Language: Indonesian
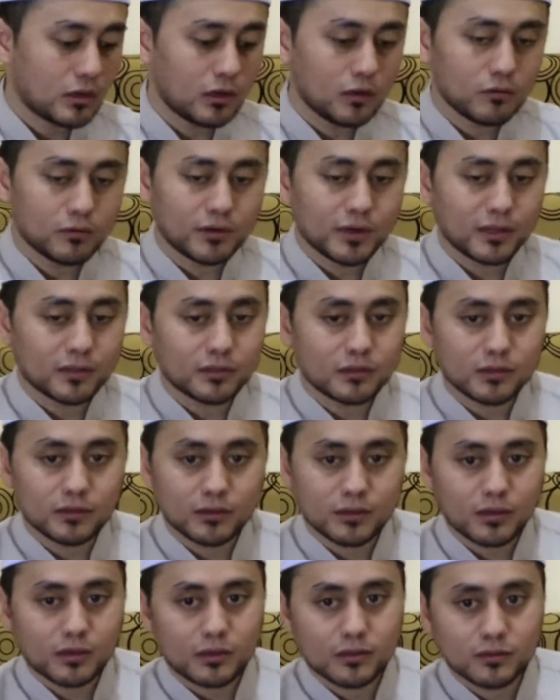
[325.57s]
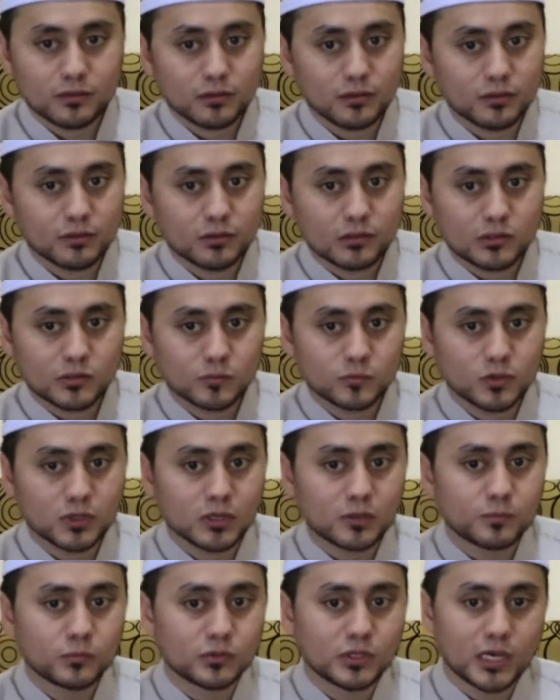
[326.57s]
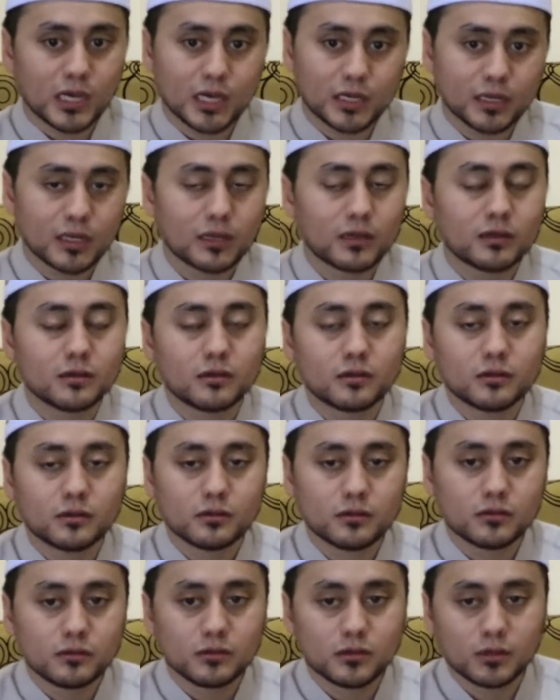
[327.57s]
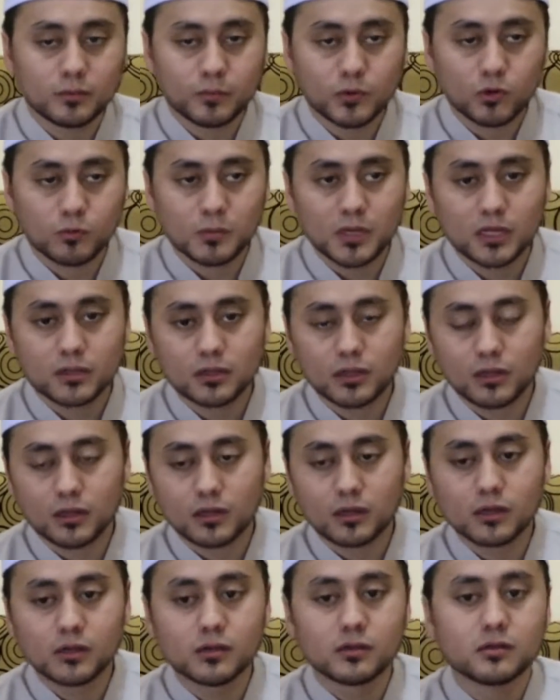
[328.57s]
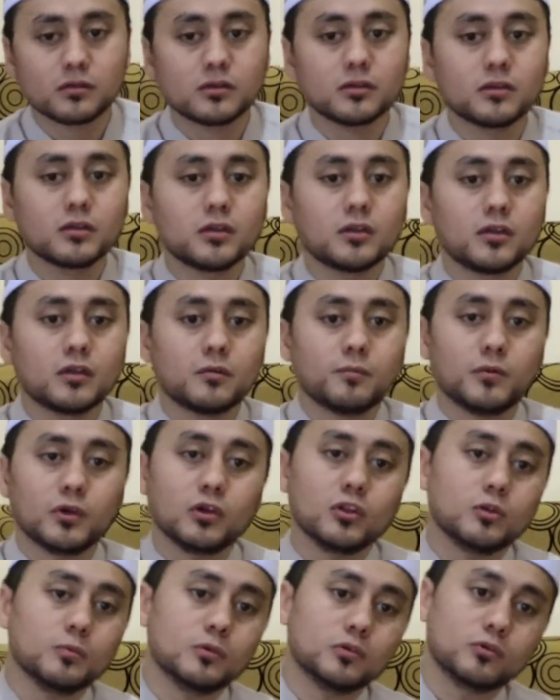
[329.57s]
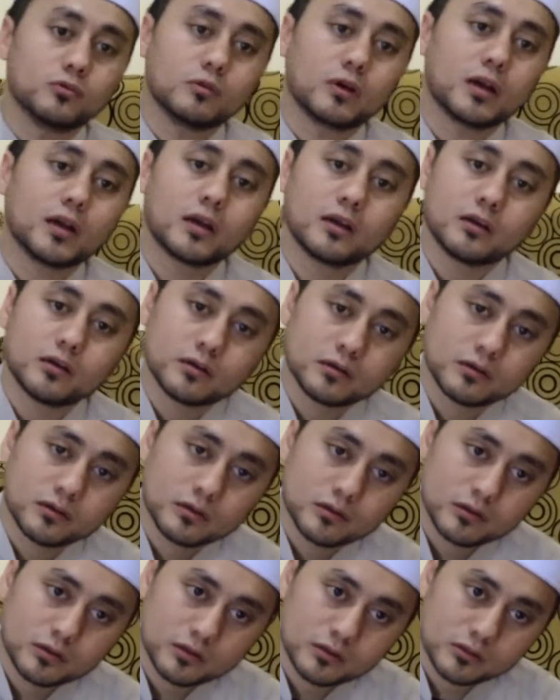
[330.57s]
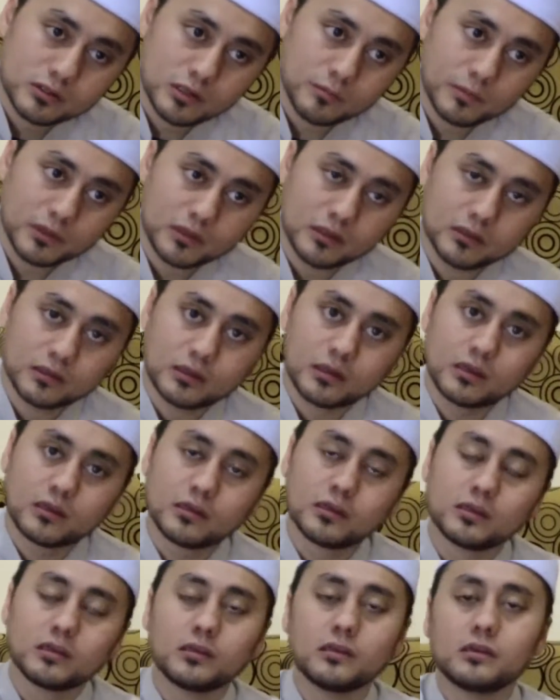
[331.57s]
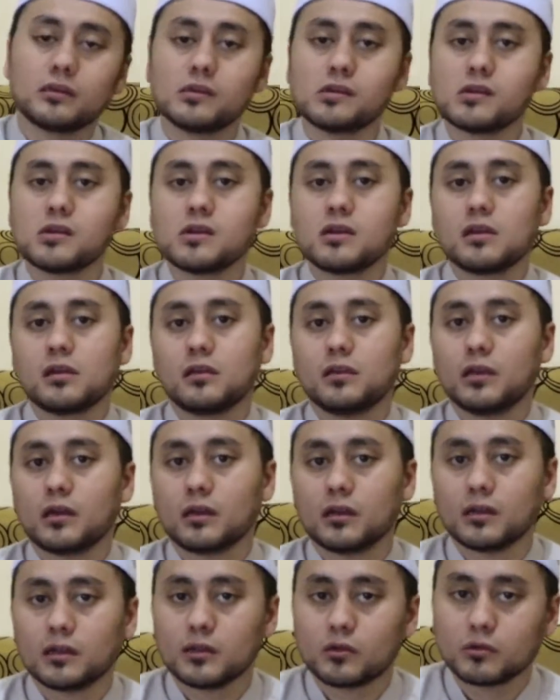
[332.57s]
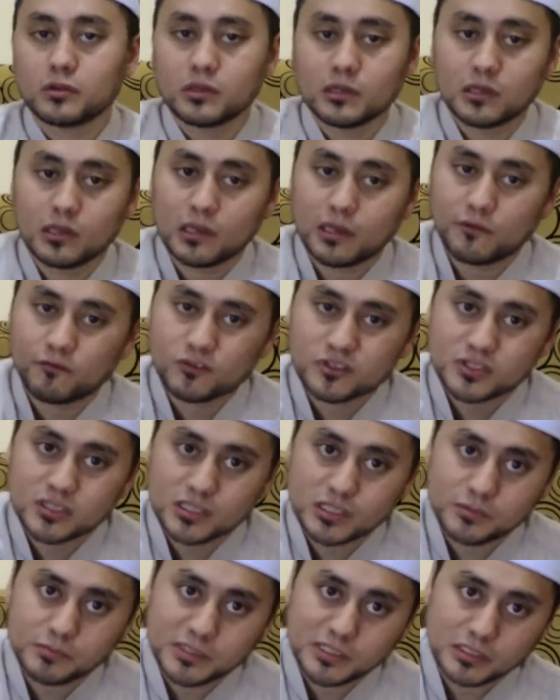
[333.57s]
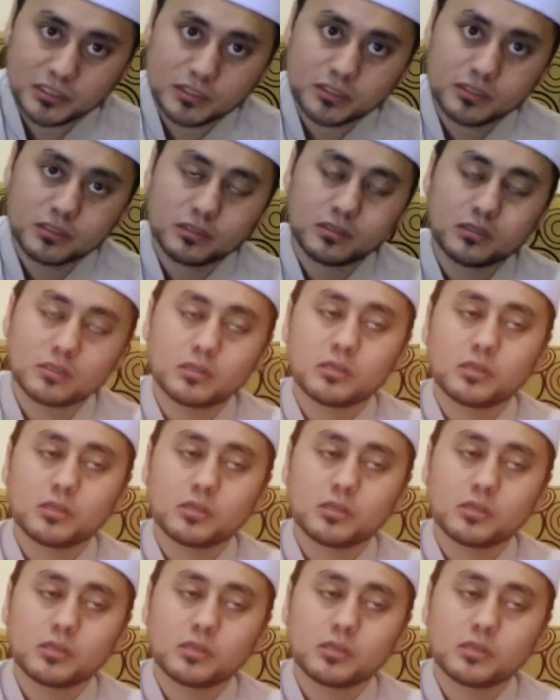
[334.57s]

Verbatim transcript: kalau nantinya ente-ente semua punya anak yang berumah tangga begitu pun juga sahabat kita yang mengikuti live streaming ini